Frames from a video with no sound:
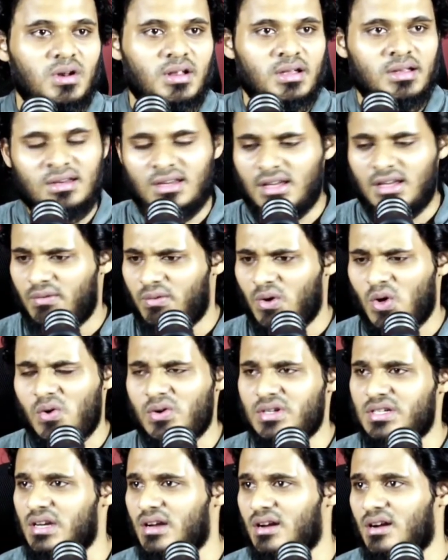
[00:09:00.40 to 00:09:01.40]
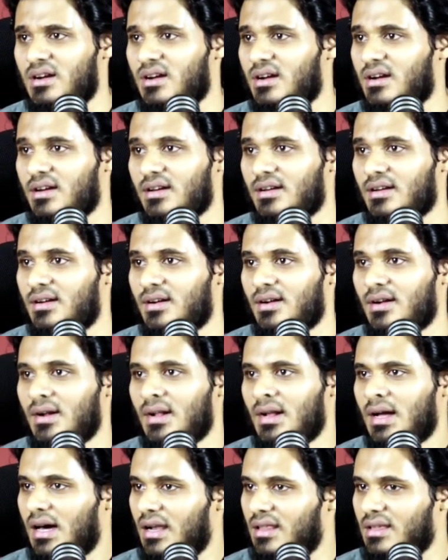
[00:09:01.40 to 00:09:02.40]
சொல்கிறேன் நீ எவ்வளோ விஷயங்கள் இருக்குது
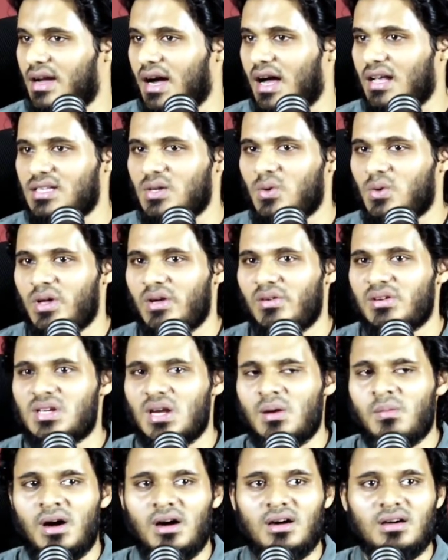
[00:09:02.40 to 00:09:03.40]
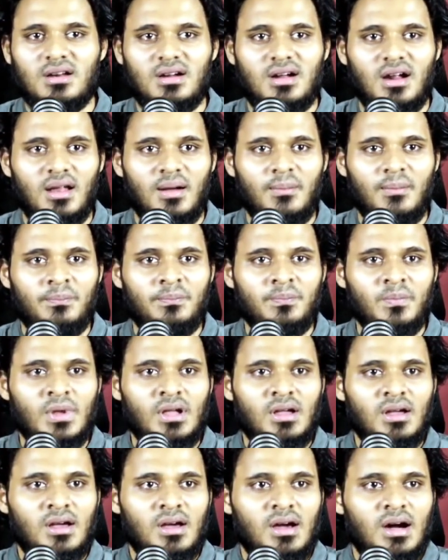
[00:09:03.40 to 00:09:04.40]
அல்லது காசுடைய விஷயமாக இருக்கலாம்
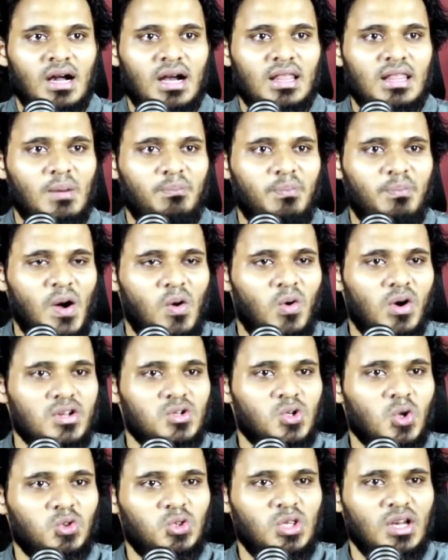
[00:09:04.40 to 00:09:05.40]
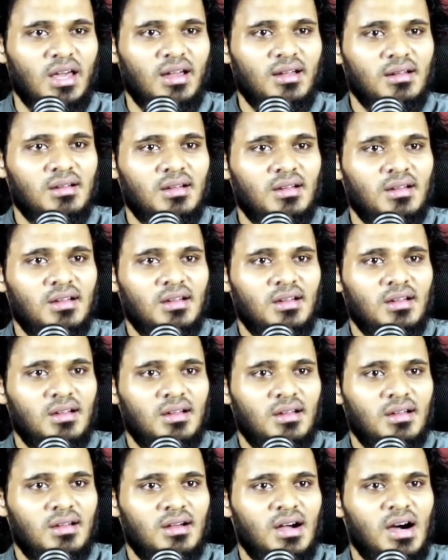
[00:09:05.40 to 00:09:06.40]
அல்லது அப்பாவுடைய சொத்தில்
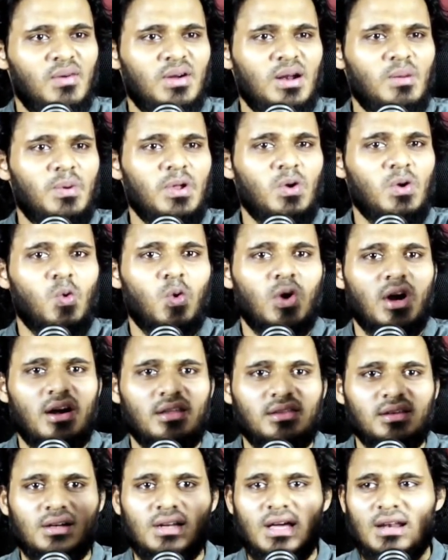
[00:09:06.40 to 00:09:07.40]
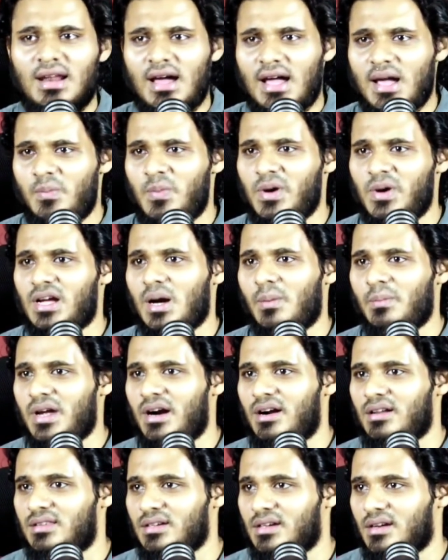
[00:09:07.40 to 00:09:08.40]
அவர் எப்படி கூட எடுத்துக்கிட்டார் நான் எப்படி
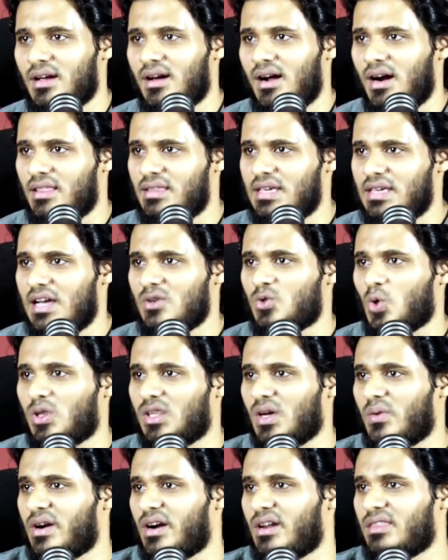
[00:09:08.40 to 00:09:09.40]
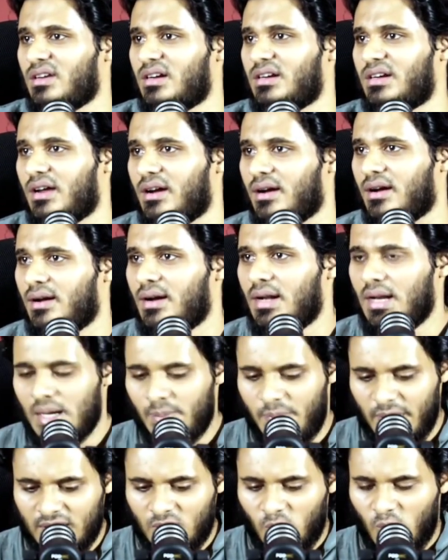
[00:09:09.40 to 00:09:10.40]
கம்மியாக எடுத்துக்கிறேன் அல்லது ஏன் சொத்தை அவர் எடுத்துக்கிட்டார்
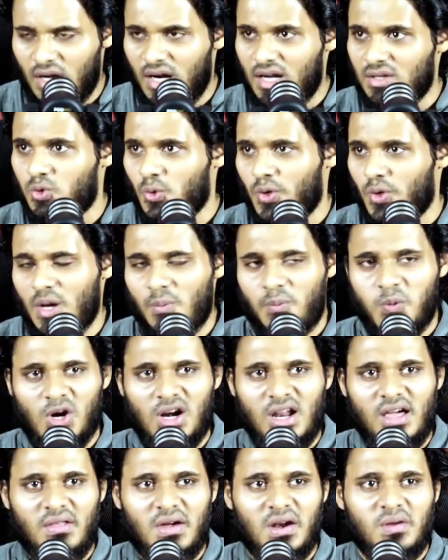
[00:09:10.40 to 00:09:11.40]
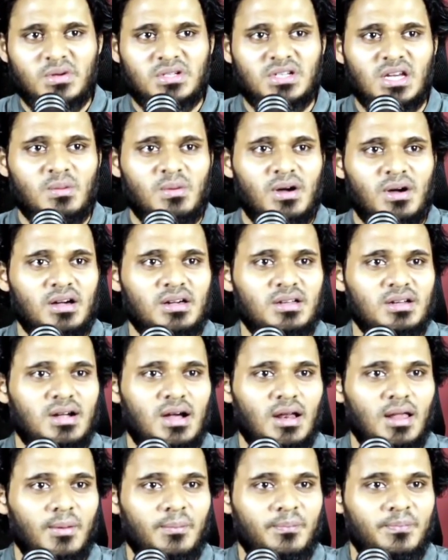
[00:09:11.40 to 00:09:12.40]
இப்படி இந்த உலகத்துடைய பொருளாதார விஷயமாக
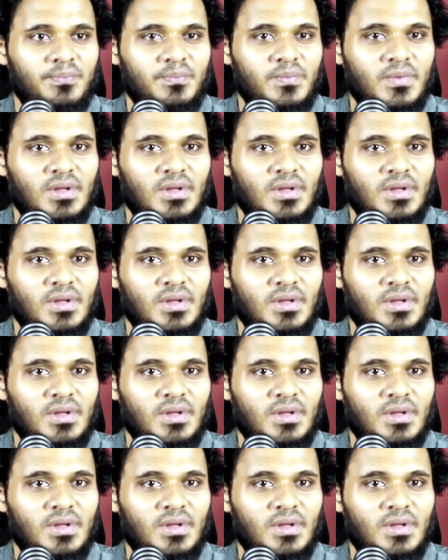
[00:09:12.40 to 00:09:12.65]
இருக்கலாம்